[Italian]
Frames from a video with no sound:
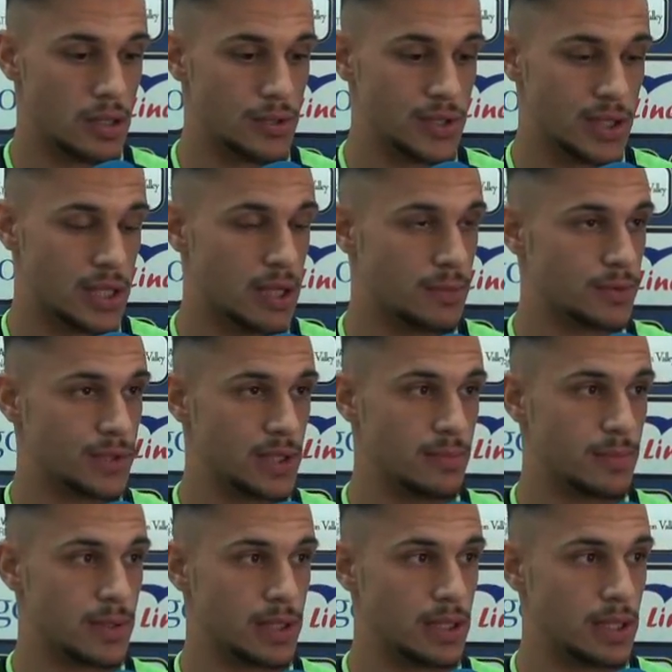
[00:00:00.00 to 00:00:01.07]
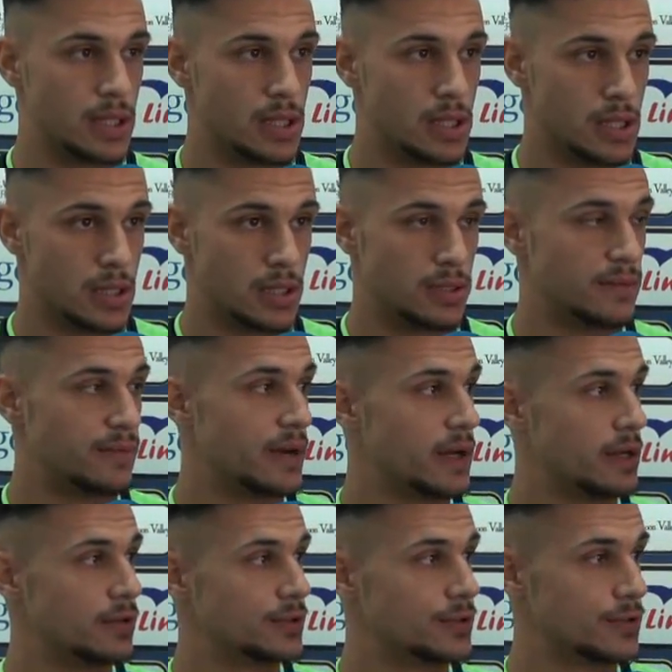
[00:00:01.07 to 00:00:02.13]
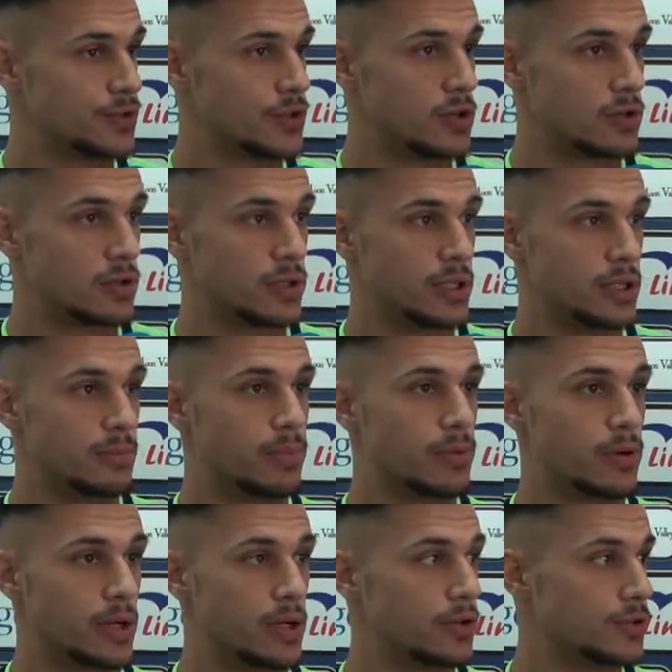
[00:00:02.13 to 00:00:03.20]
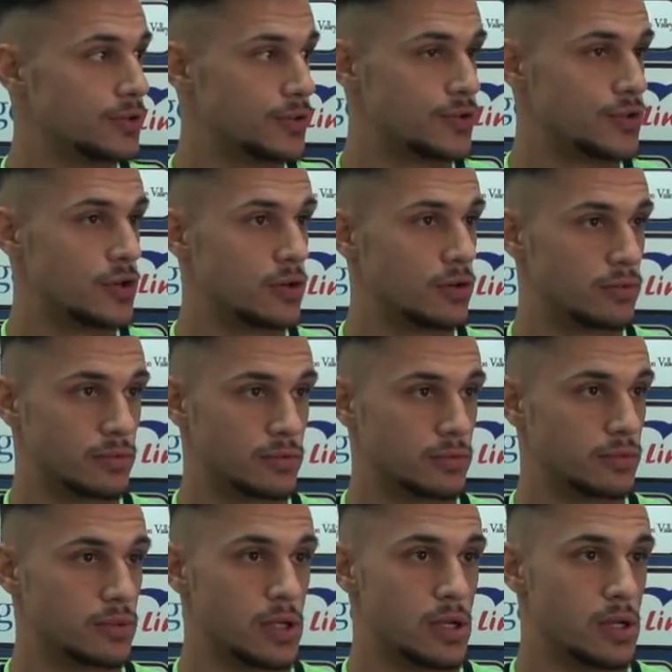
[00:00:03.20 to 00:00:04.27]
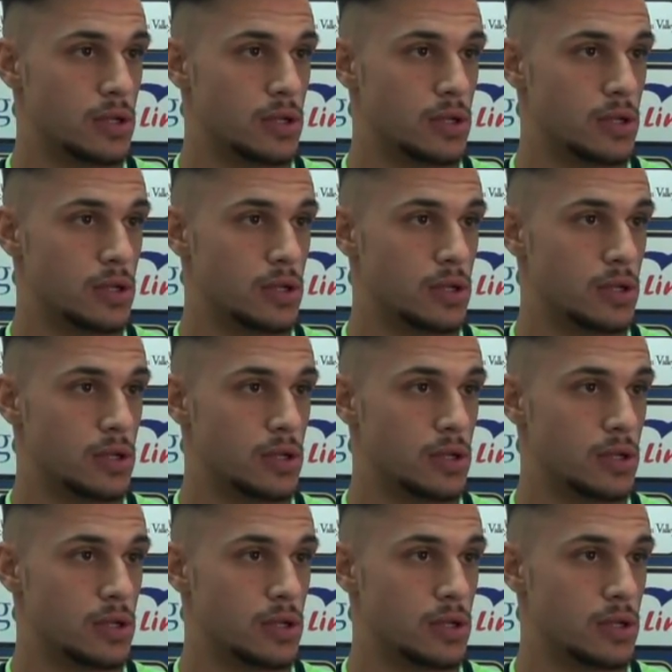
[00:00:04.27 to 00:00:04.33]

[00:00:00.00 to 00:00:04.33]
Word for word: cerchiamo sempre di, di, fare il nostro gioco, e di imporre il nostro gioco, non,